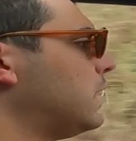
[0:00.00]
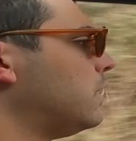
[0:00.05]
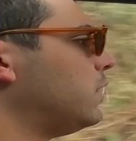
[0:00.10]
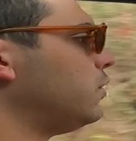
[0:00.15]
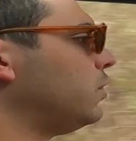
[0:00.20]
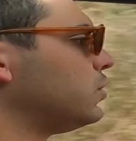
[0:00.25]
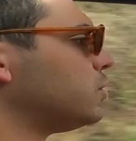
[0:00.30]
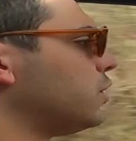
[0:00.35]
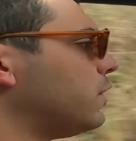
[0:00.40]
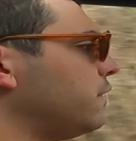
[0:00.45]

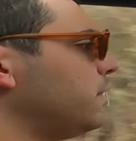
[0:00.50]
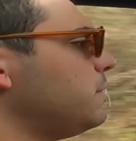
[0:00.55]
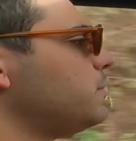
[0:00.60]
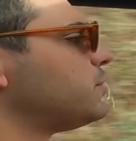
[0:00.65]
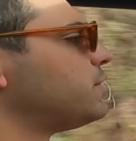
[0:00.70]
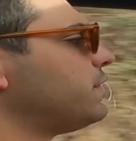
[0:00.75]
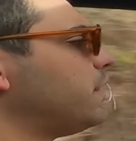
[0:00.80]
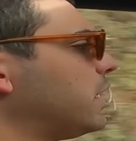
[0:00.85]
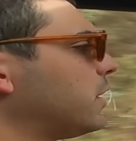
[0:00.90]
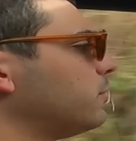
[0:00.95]
Nós ouvimos
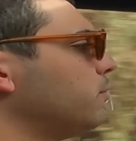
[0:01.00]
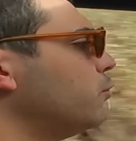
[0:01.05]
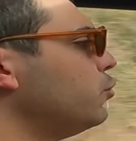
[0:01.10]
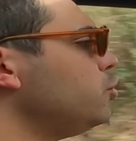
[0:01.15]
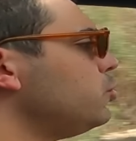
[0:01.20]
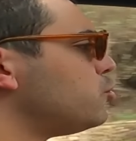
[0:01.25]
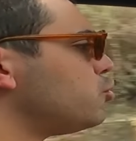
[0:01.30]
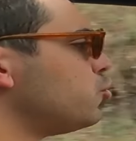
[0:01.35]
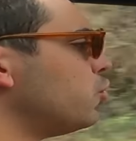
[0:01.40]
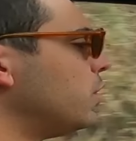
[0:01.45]
de facto
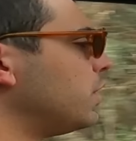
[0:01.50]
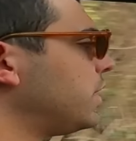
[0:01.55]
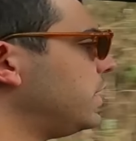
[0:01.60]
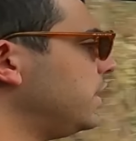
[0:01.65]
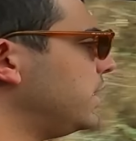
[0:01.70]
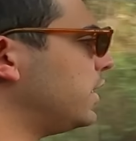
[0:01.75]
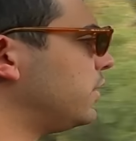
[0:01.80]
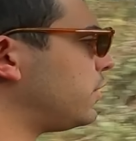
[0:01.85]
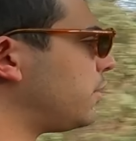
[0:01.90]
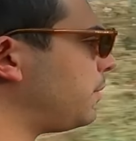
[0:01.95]
muito som aqui
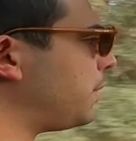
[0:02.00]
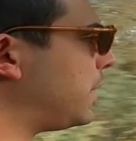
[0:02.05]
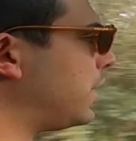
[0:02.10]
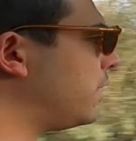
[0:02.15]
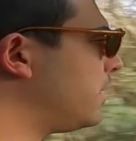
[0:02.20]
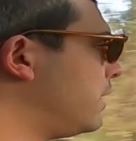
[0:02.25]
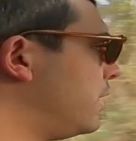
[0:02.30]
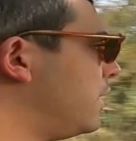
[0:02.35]
dentro, pá.